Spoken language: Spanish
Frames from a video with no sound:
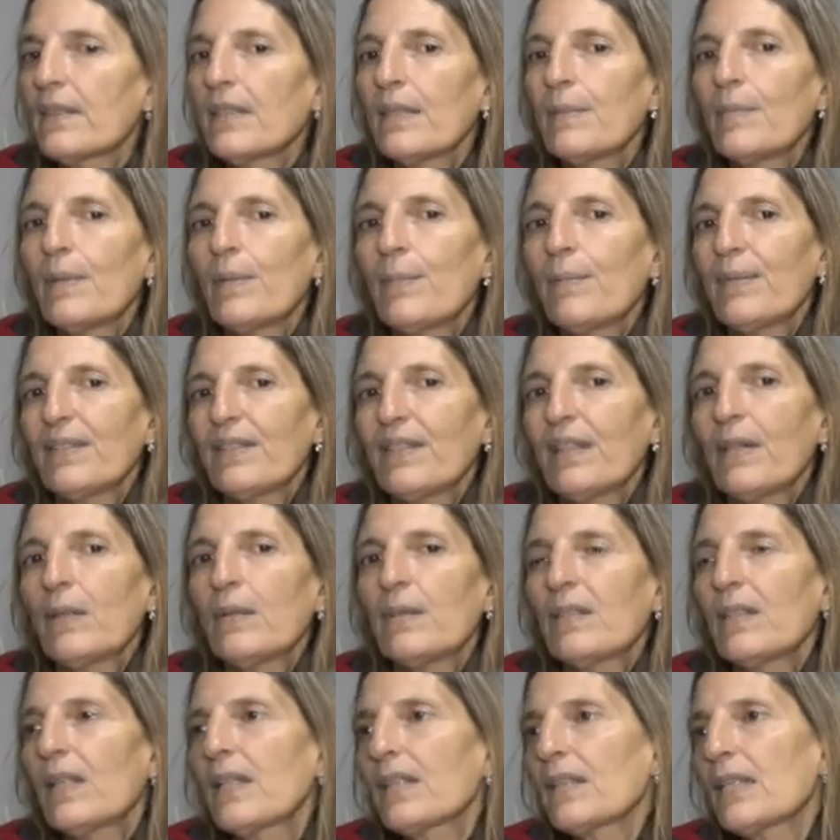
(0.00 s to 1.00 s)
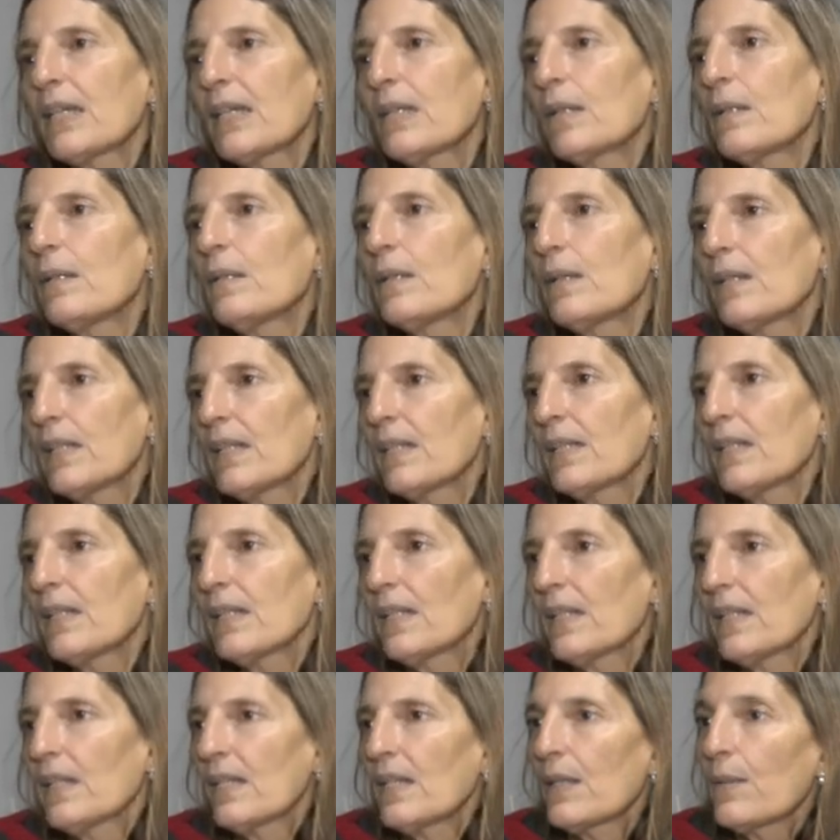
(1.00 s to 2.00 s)
y me empecé a contactar con gente
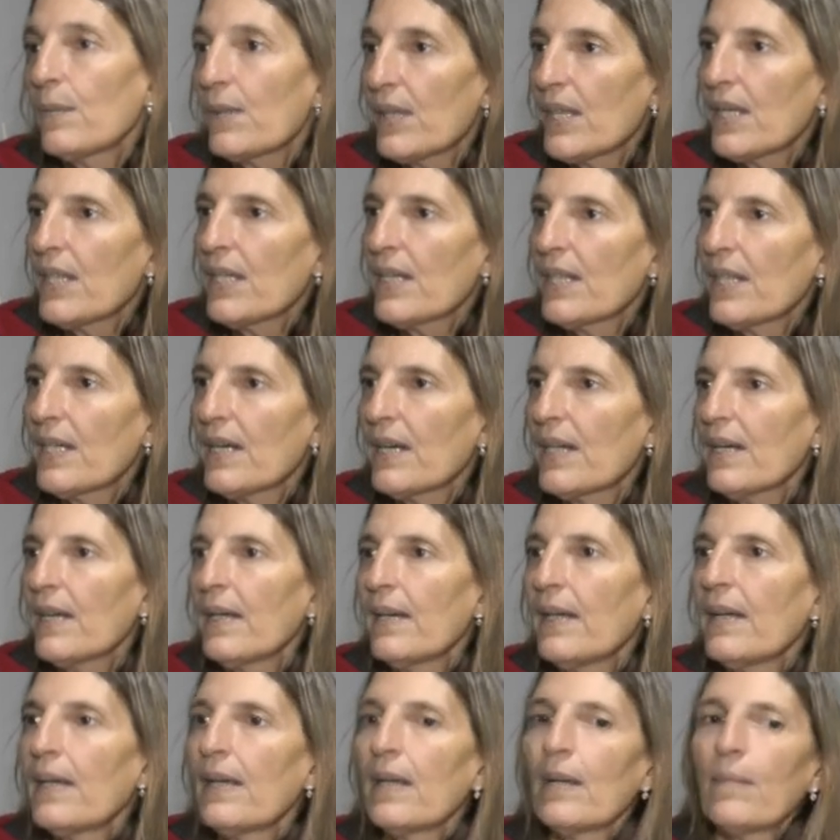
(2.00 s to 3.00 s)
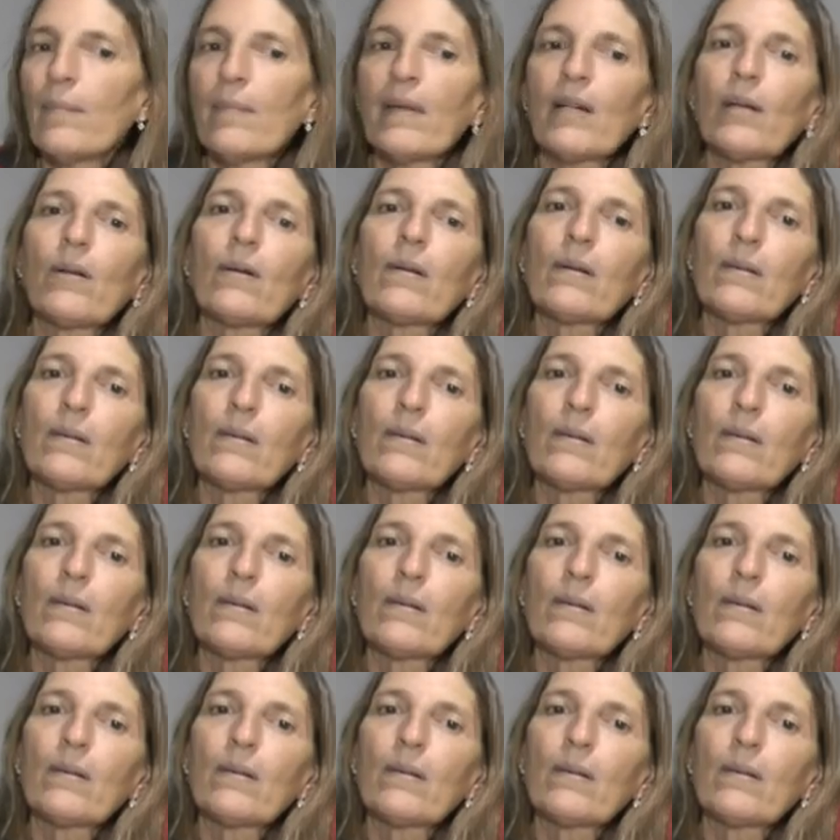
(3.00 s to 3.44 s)
que escribía, me,